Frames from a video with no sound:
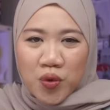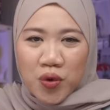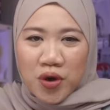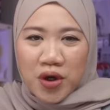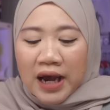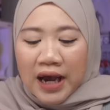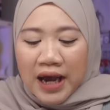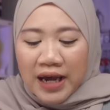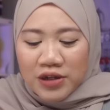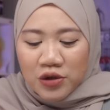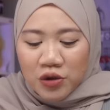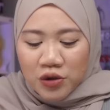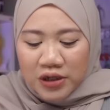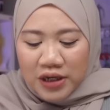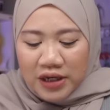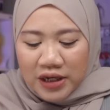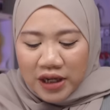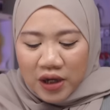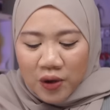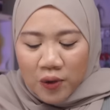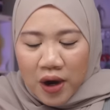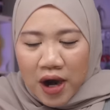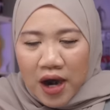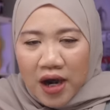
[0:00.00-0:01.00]
Nah kasus
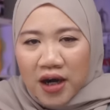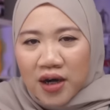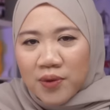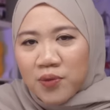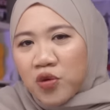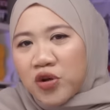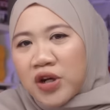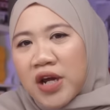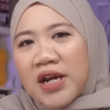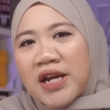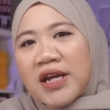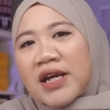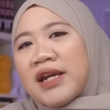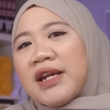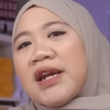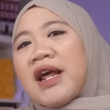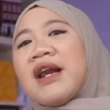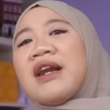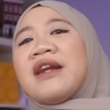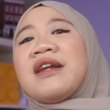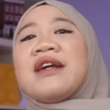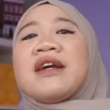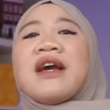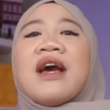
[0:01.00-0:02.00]
ini Wak kemudian
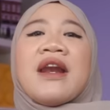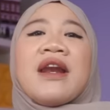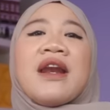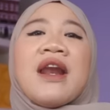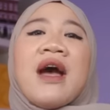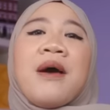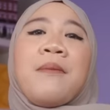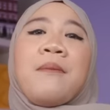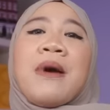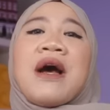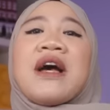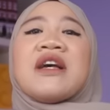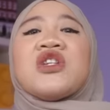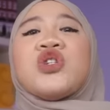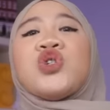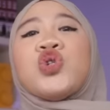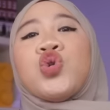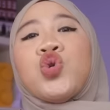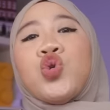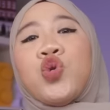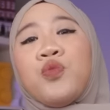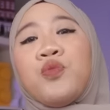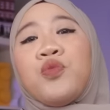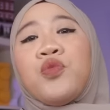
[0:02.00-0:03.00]
dikenal dengan nama
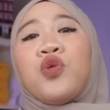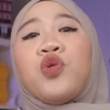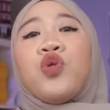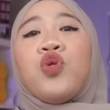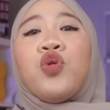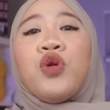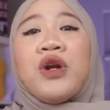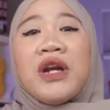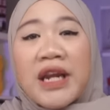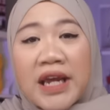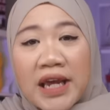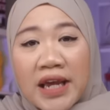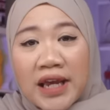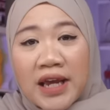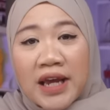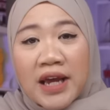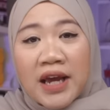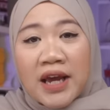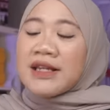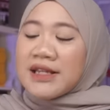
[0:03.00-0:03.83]
Sum Kuning.